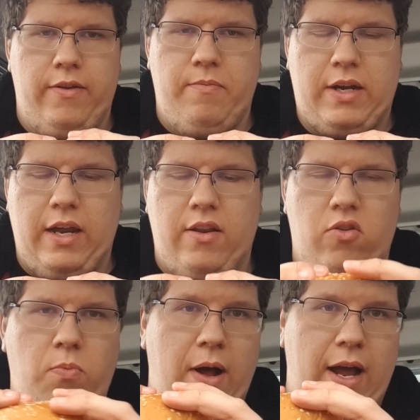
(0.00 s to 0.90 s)
Man kann ihn
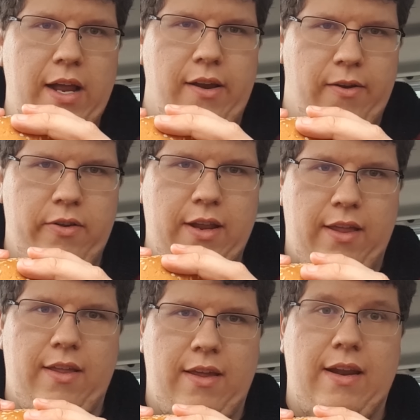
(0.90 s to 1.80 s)
super halten. Das
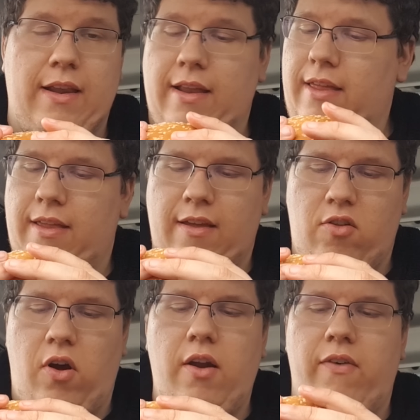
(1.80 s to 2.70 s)
ist, das ist das
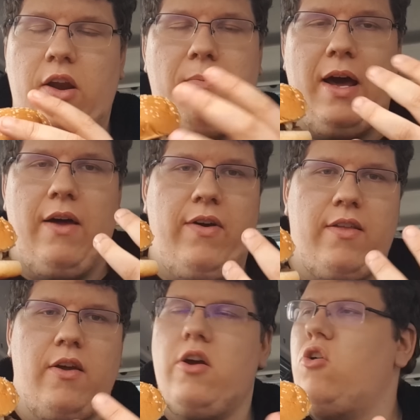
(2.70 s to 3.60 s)
Tolle, weil normalerweise
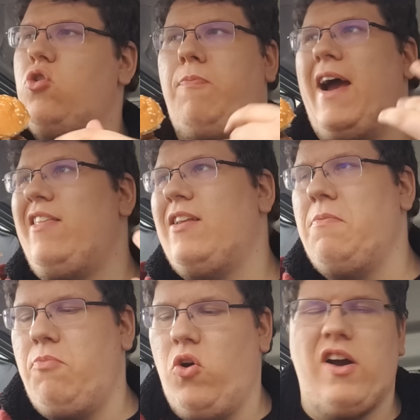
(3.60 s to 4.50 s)
du beißt in
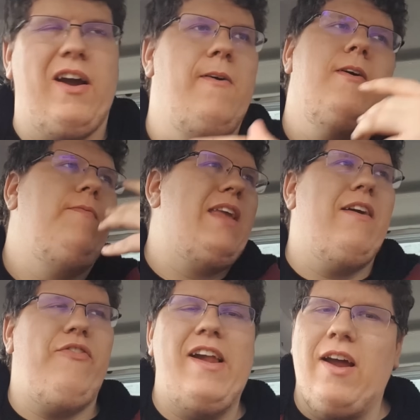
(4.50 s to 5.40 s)
den Burger, er
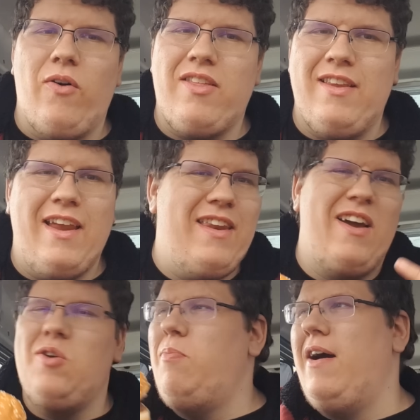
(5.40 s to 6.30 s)
fällt auseinander,
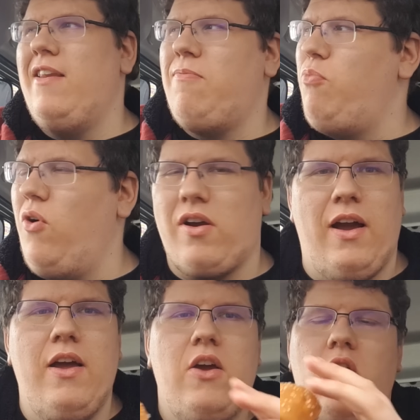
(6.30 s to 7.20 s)
überall ist Burger.
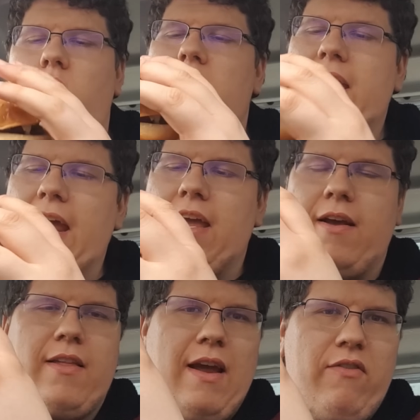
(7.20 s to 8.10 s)
Und der hier
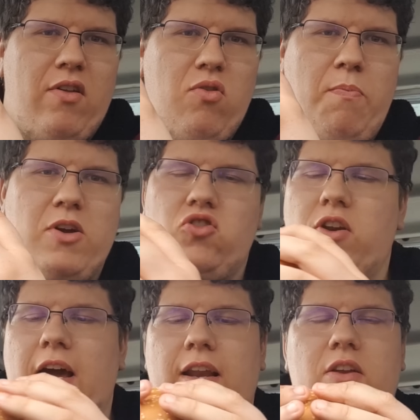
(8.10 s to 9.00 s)
ist einfach super schön
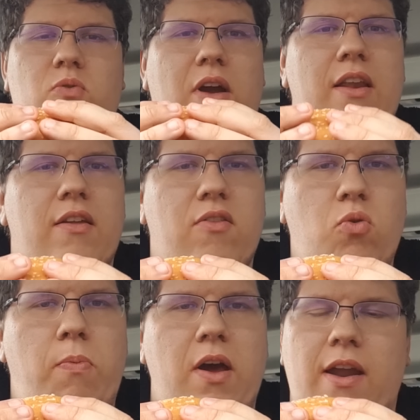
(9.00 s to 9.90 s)
handlich. Du kannst ihn
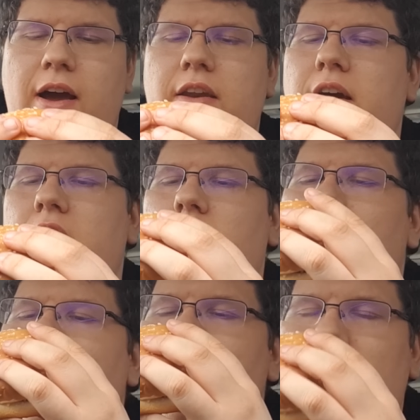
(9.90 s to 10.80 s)
super in der Hand halten und
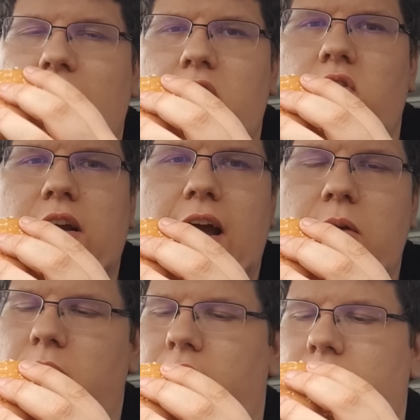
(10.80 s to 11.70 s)
einfach ganz locker
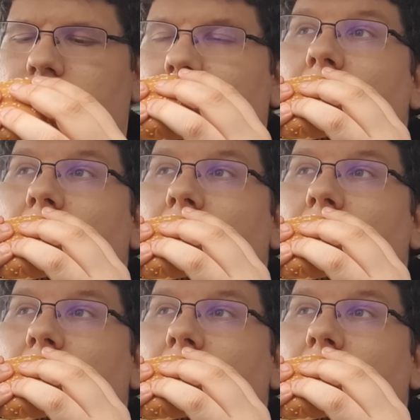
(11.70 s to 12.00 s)
reinbeißen.